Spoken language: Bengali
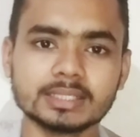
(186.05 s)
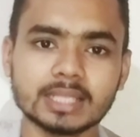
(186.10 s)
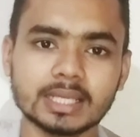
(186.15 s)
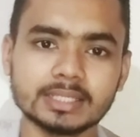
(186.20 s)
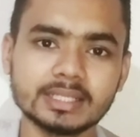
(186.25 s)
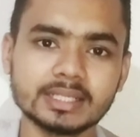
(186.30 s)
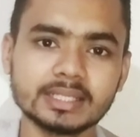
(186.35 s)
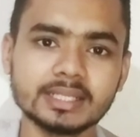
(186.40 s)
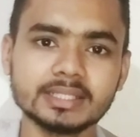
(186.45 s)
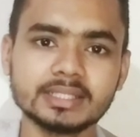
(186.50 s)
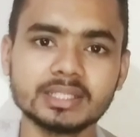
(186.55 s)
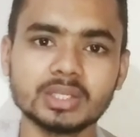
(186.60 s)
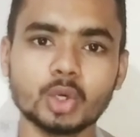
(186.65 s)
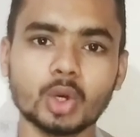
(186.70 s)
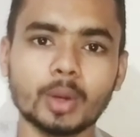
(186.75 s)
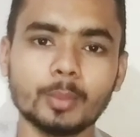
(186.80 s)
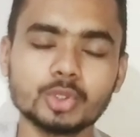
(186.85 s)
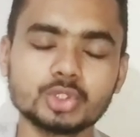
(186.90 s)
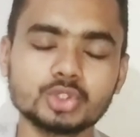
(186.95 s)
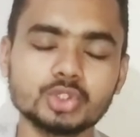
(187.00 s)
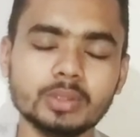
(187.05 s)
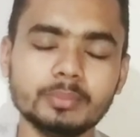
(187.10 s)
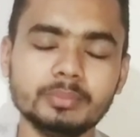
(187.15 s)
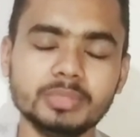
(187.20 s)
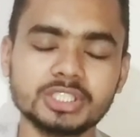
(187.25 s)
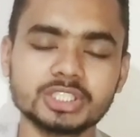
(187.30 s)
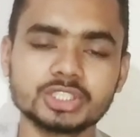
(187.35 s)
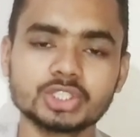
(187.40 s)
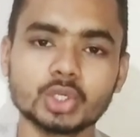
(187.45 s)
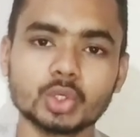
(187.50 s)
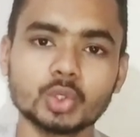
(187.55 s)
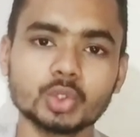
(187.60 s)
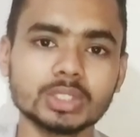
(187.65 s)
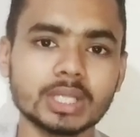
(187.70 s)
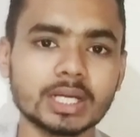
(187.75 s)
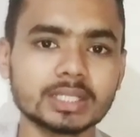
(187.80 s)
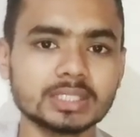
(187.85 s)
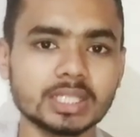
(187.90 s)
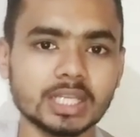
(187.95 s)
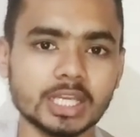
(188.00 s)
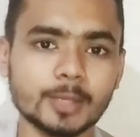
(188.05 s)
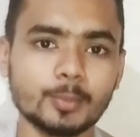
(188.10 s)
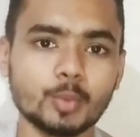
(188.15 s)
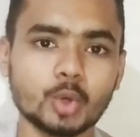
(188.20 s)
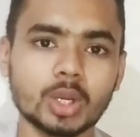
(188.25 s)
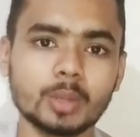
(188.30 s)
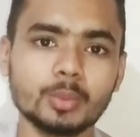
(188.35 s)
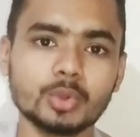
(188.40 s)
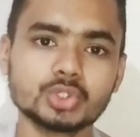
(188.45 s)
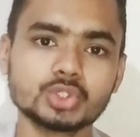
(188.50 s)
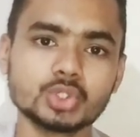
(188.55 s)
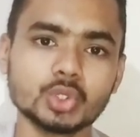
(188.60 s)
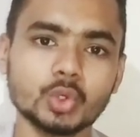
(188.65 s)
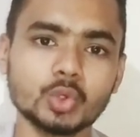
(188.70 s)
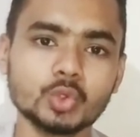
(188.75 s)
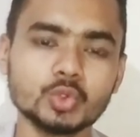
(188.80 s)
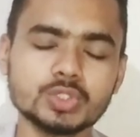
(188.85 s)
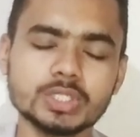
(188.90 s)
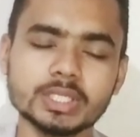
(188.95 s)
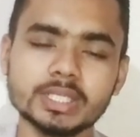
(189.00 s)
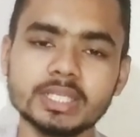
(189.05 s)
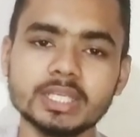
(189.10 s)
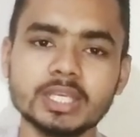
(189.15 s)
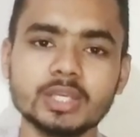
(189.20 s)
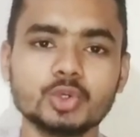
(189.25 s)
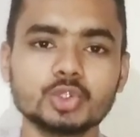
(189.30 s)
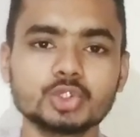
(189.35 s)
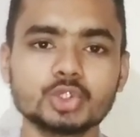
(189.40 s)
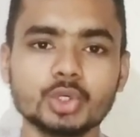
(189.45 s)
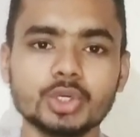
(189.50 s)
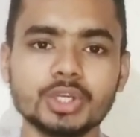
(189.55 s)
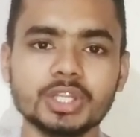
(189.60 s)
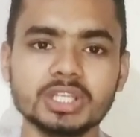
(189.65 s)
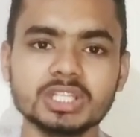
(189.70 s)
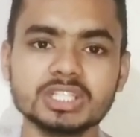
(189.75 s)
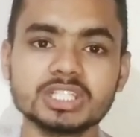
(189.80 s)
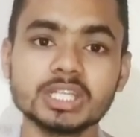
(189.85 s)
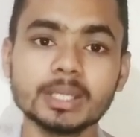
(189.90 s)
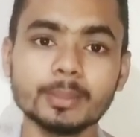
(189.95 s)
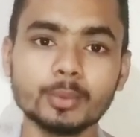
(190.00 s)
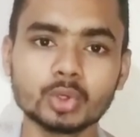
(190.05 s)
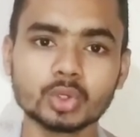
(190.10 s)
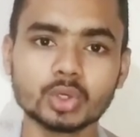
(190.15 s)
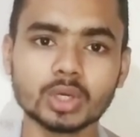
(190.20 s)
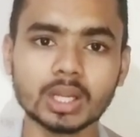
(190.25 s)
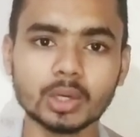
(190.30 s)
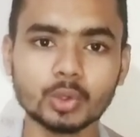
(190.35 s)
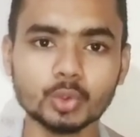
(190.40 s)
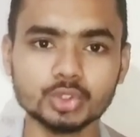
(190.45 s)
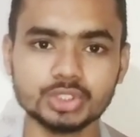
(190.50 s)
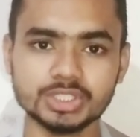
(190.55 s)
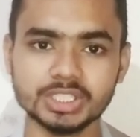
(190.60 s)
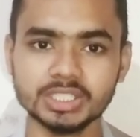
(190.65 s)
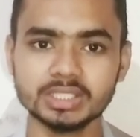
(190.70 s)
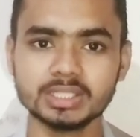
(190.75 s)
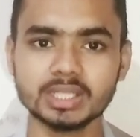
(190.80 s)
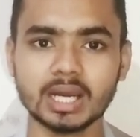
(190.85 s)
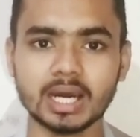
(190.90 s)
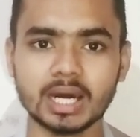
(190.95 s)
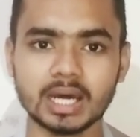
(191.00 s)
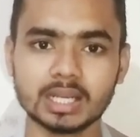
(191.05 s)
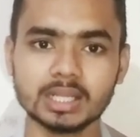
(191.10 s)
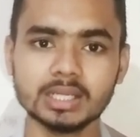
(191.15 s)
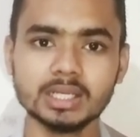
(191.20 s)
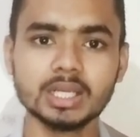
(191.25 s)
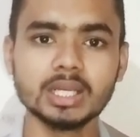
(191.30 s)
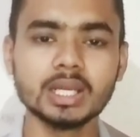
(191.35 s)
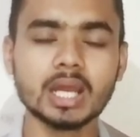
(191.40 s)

তাদের ক্ষেত্রে অবশ্যই বিশেষজ্ঞ ডাক্তারের পরামর্শ অনুযায়ী এই ওষুধটি সেবন করা উচিত আর